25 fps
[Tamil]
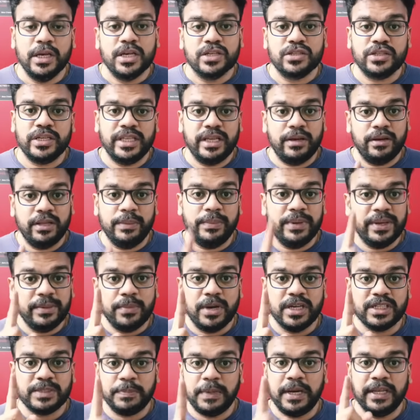ஸோ இதை வந்து பிக்
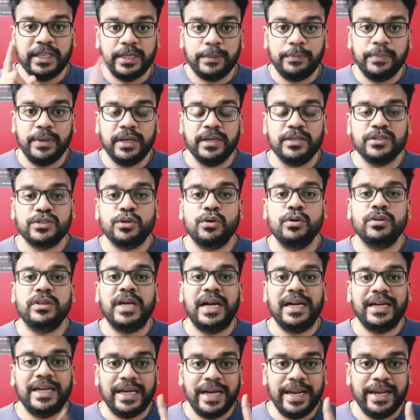பாஸ் பார்த்துருப்பார் ஸோ
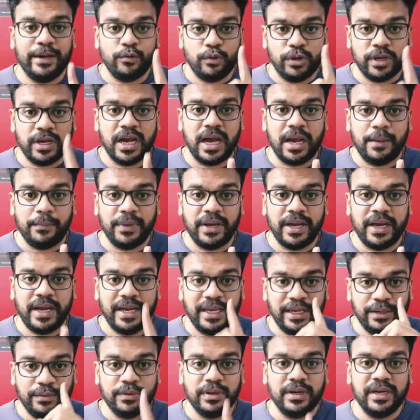தண்டனை கொடுக்காம
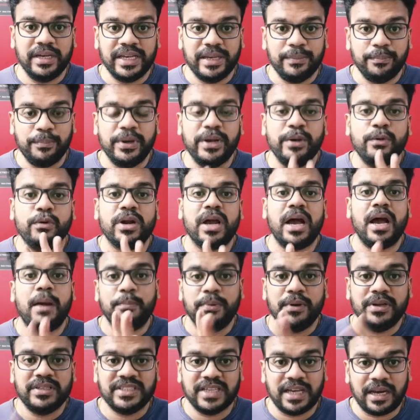இவங்களுக்கு இப்படி ஒரு
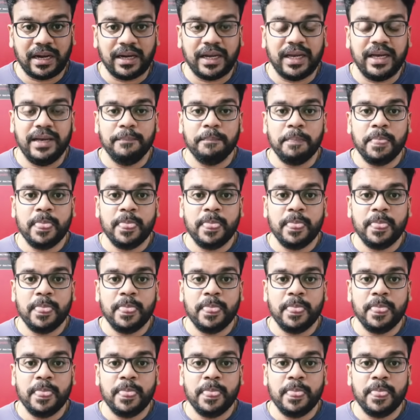ஆப் வச்சார்னா